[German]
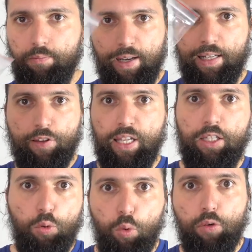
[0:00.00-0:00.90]
weil das
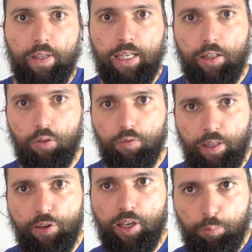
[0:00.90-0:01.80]
Ding null wiegt und
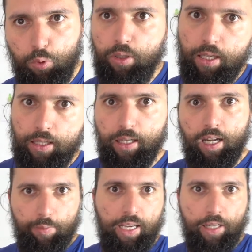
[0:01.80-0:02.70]
wenn es kaputt geht, dann
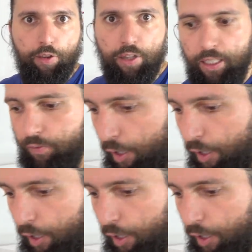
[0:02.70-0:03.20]
habe ich eins. Hier